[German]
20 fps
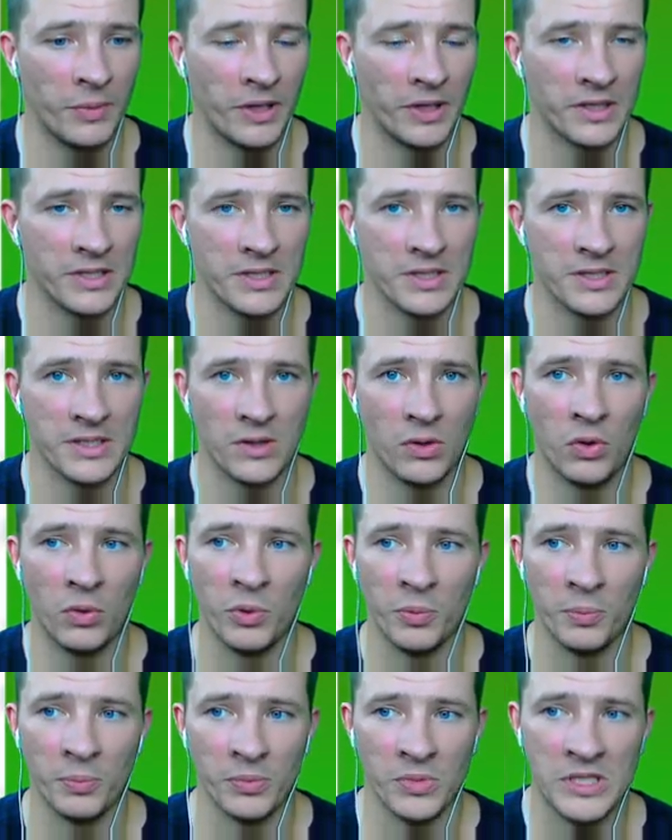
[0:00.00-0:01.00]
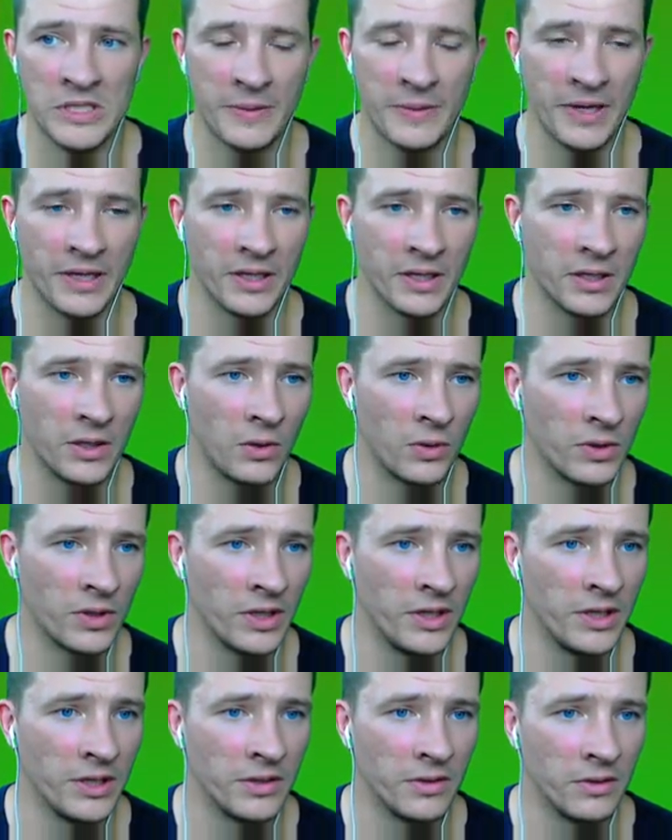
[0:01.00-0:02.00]
mal, dass es auch mit dem zweiten Account
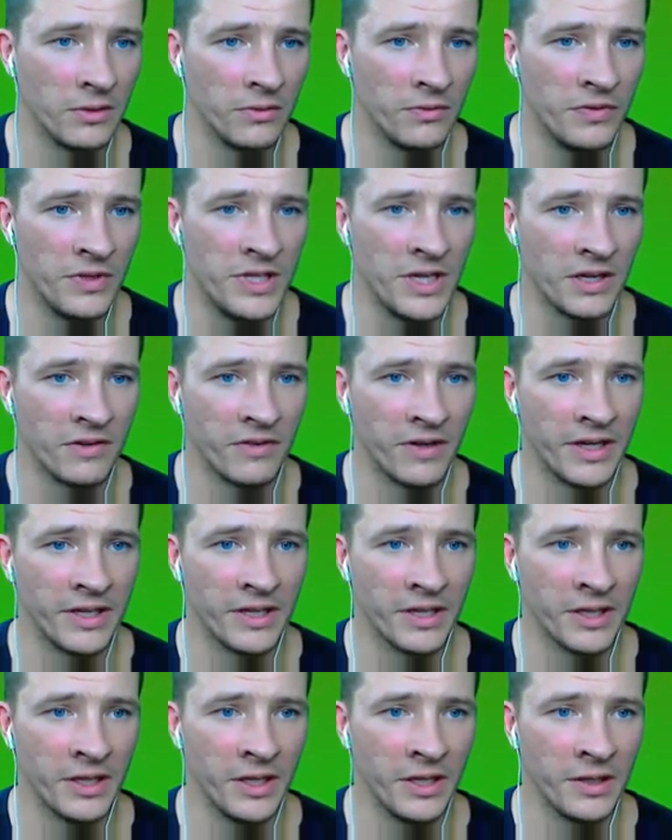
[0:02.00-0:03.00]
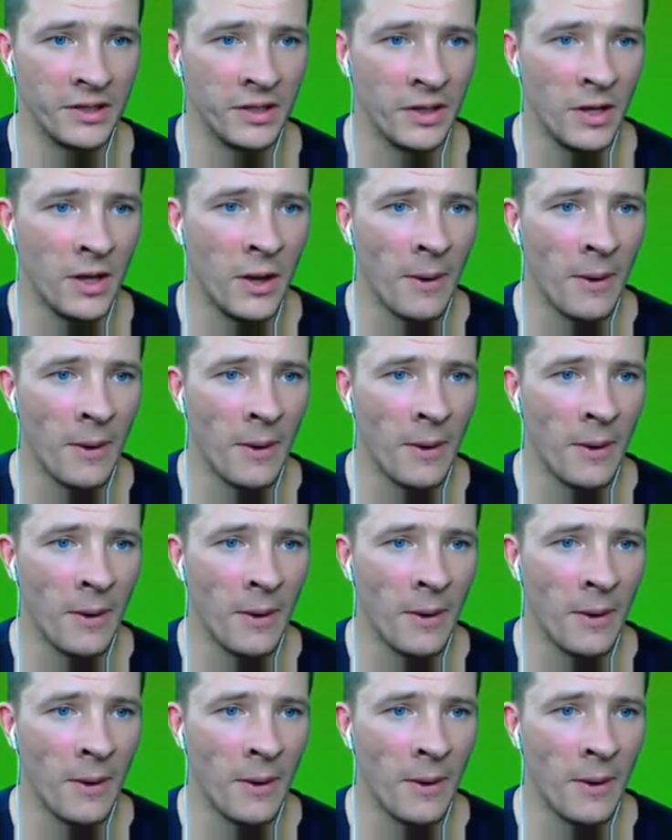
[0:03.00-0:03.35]
halt äh, wieder weitergeht.